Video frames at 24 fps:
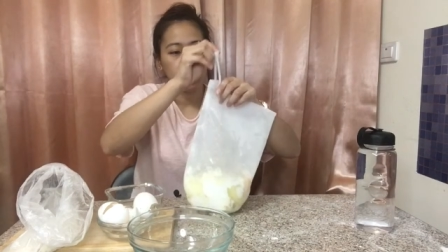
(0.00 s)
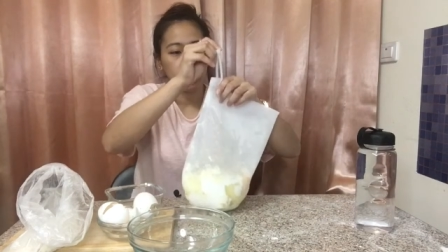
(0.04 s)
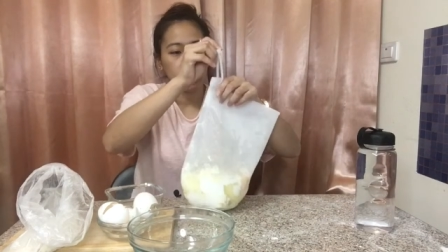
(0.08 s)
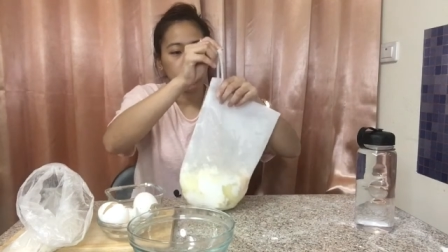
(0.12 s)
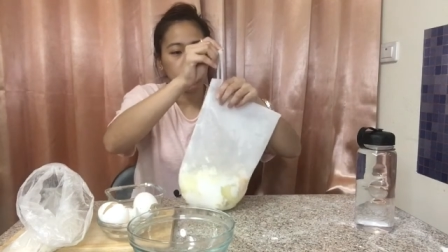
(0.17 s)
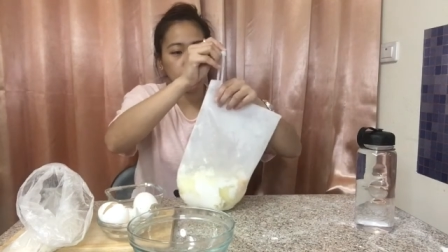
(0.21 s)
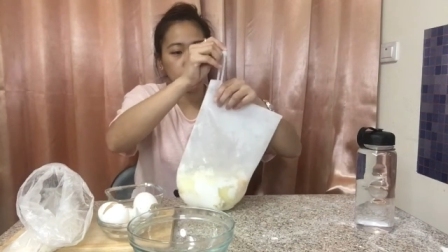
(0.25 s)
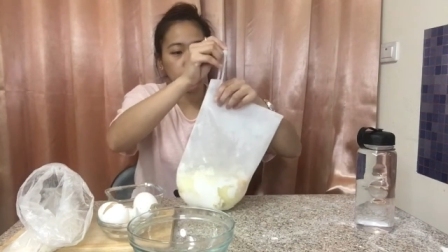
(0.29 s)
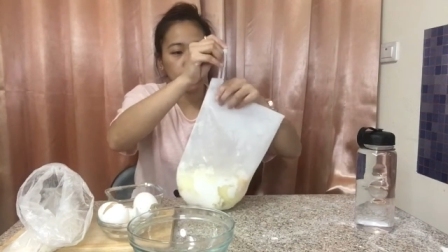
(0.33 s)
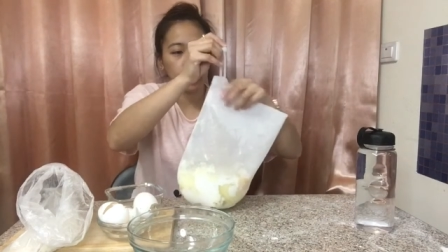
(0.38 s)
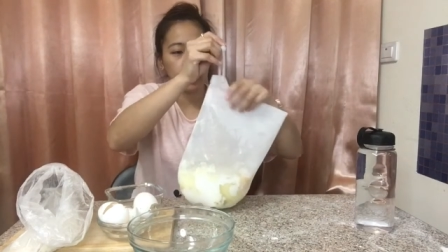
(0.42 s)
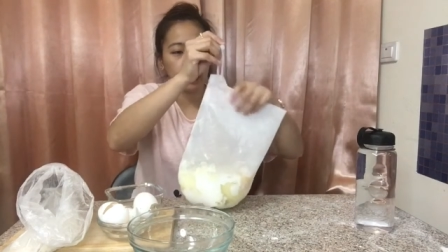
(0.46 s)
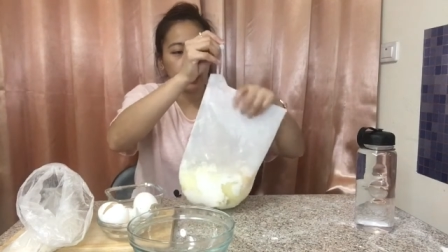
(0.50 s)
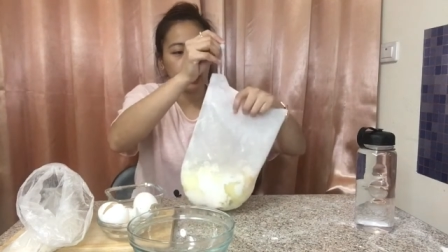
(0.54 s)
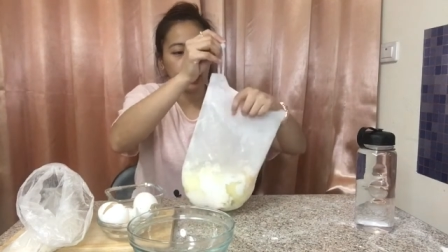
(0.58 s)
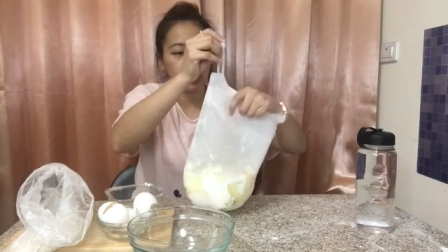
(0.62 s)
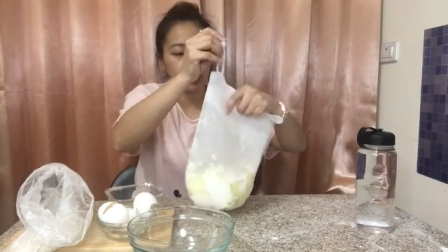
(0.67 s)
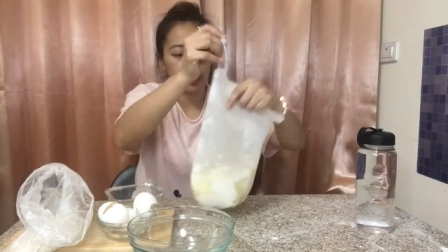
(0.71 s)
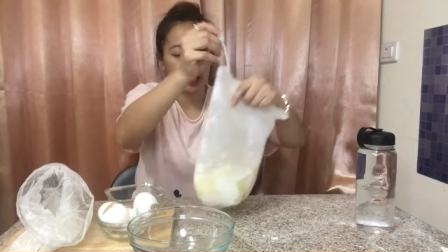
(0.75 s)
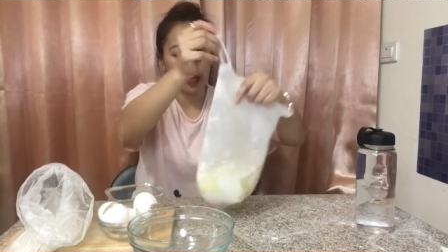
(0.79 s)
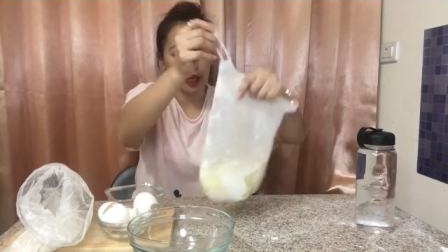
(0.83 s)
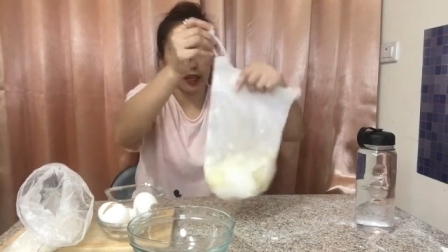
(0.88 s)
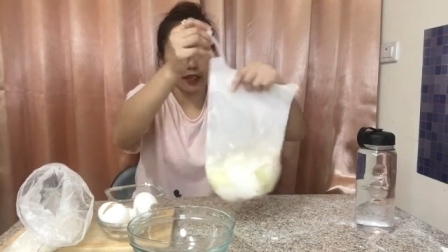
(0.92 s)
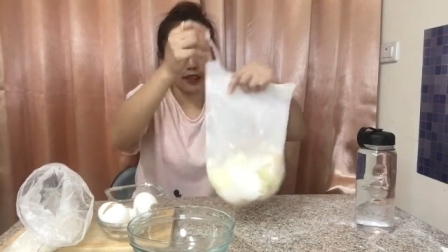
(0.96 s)
yun na yun,
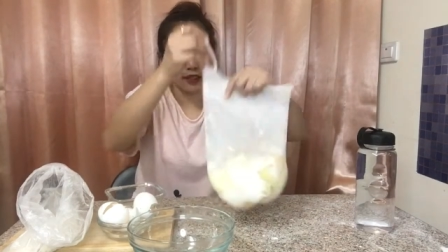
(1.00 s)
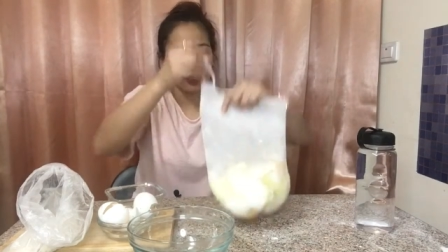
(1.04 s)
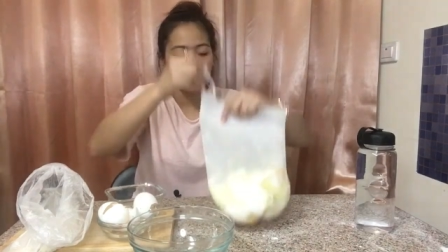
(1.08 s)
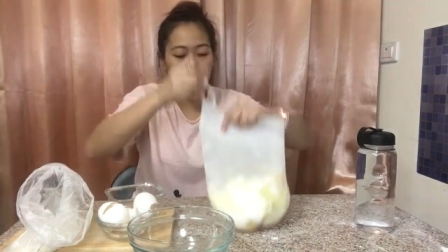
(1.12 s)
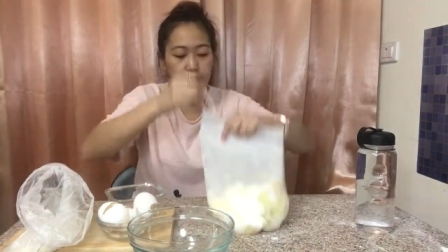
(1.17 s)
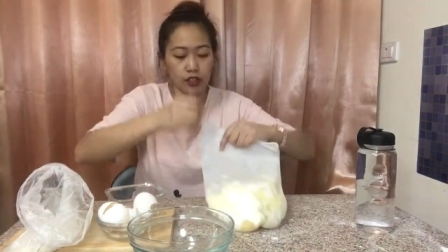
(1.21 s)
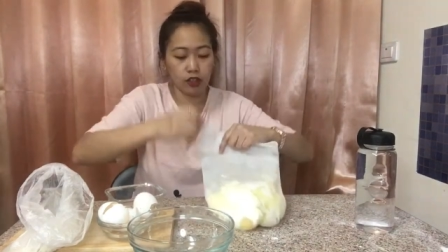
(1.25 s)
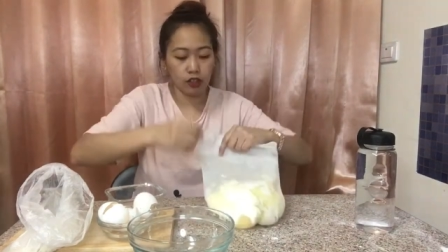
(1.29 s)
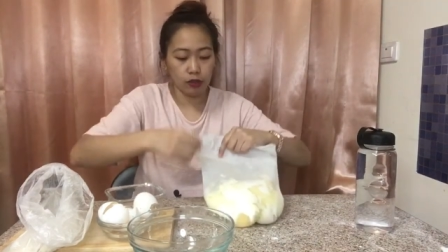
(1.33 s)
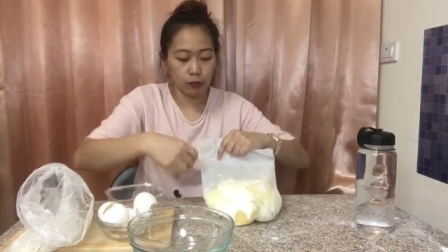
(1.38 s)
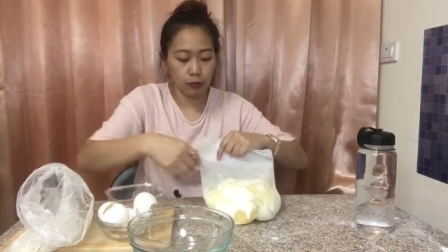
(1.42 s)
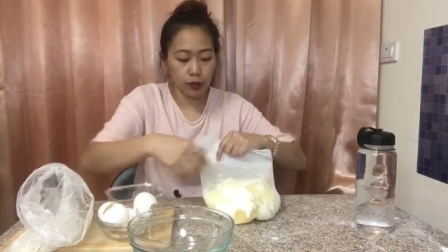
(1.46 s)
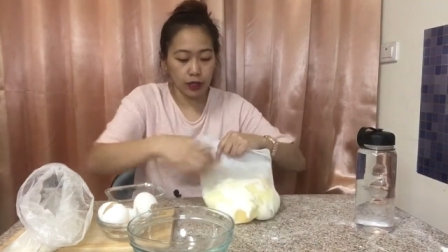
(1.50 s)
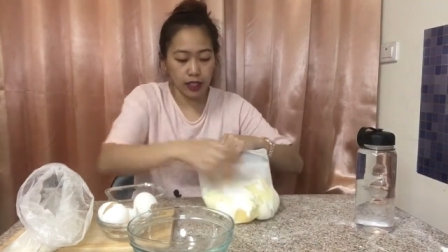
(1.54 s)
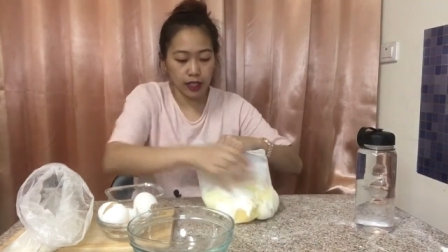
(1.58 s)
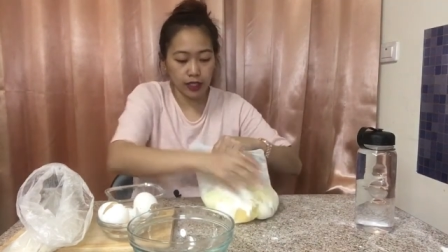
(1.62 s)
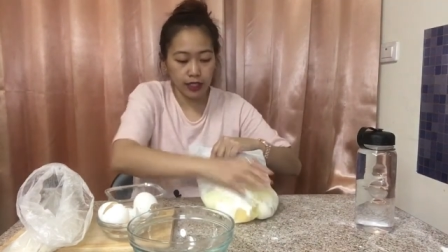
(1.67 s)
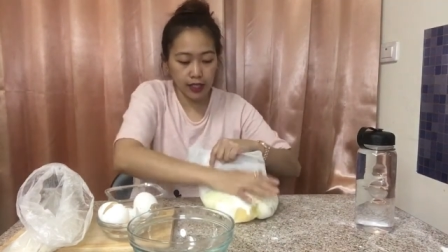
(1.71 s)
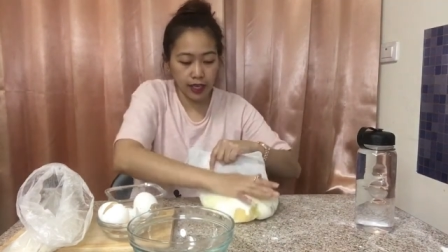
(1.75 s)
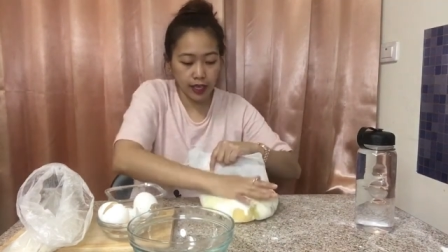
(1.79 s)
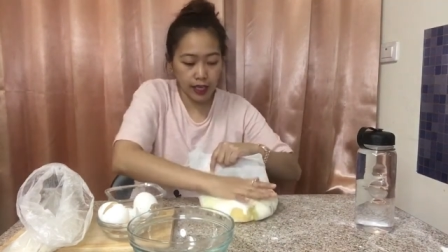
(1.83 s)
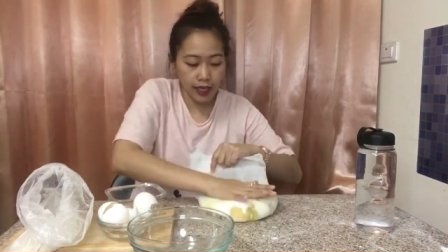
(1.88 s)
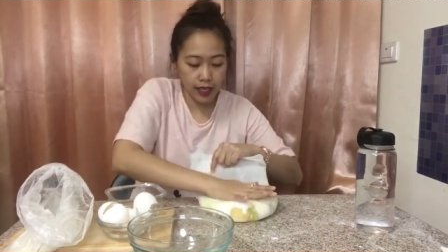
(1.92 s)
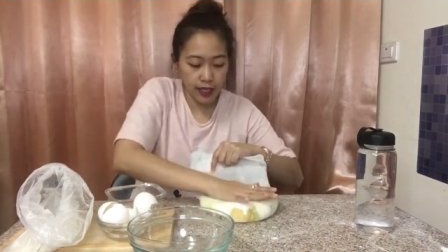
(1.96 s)
guys. Dito mo na
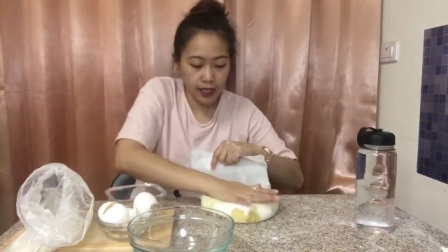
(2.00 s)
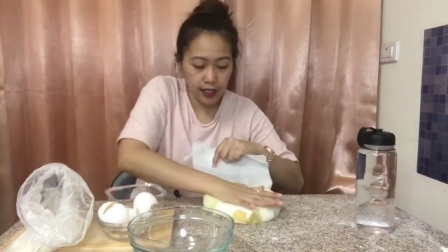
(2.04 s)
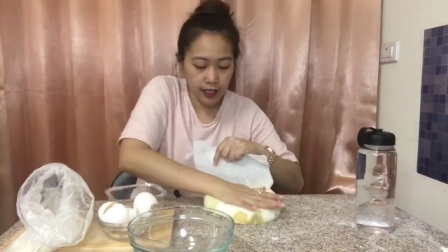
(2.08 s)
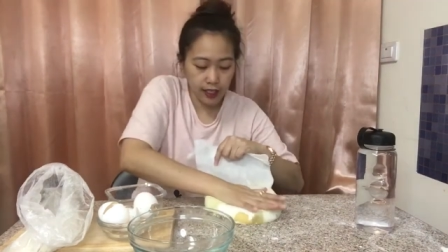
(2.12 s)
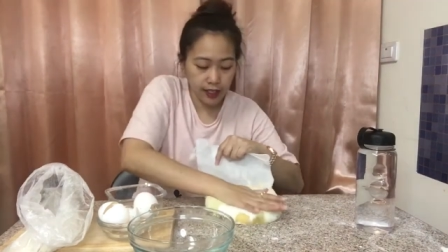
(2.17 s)
siya